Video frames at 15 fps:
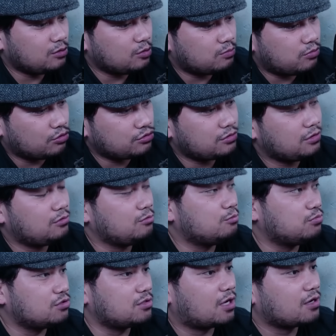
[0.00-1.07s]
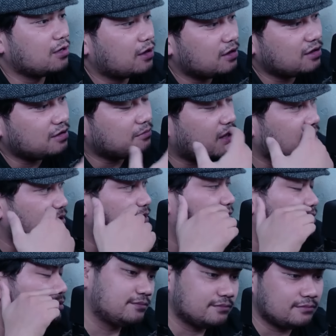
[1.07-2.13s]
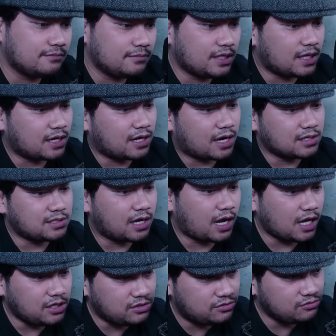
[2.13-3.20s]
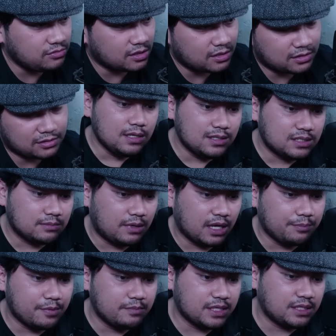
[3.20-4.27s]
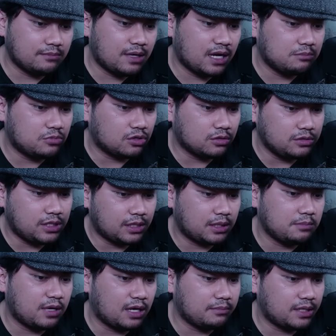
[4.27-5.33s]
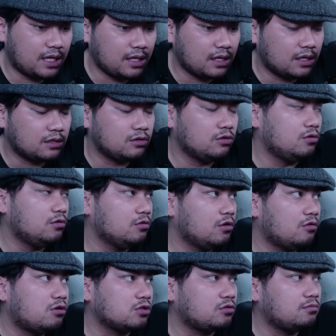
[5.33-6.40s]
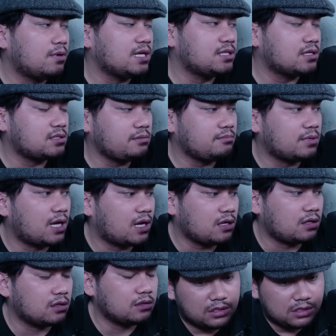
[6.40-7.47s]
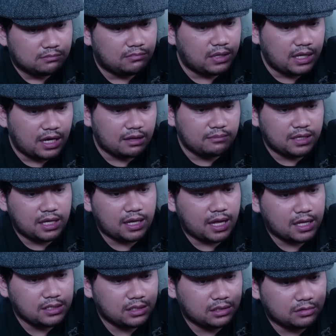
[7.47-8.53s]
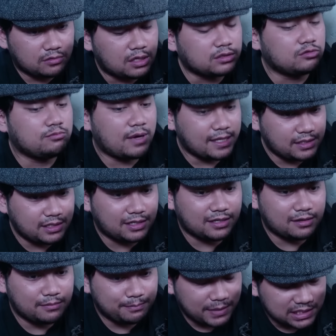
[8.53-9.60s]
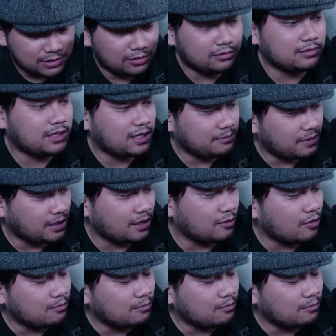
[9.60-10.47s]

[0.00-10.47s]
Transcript: tuh bosnya tuh besarnya kayak gimana kek biar kerasa kaijunya sebagai pembaca manga menurut lo ceritanya bakal menarik gak? Dulu gue waktu baca sih menarik ya Menarik-menarik aja gitu Waktu baca ya Pas nonton animenya gue